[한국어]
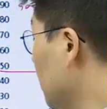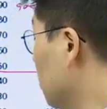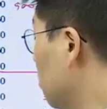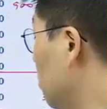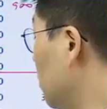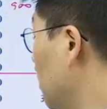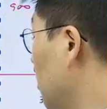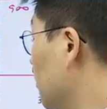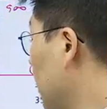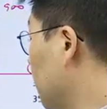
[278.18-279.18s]
그리고
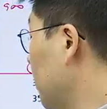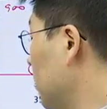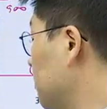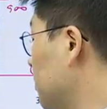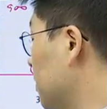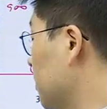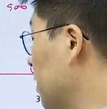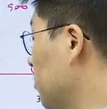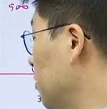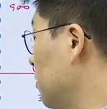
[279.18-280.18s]
100판의 피자를
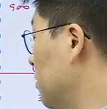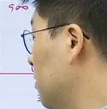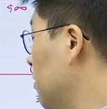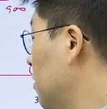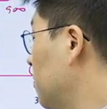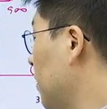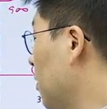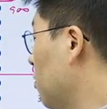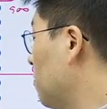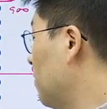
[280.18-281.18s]
사면 100,